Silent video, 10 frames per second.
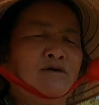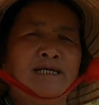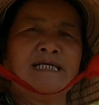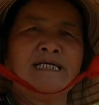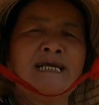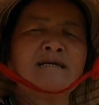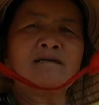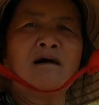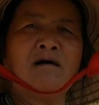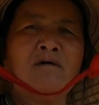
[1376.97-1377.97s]
rồi đi đến
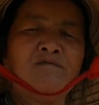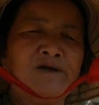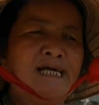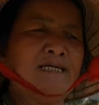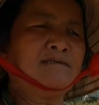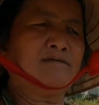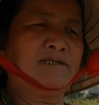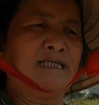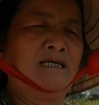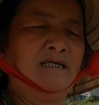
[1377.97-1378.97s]
đó viếng
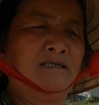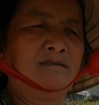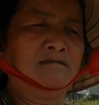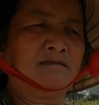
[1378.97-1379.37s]
rồi ờ,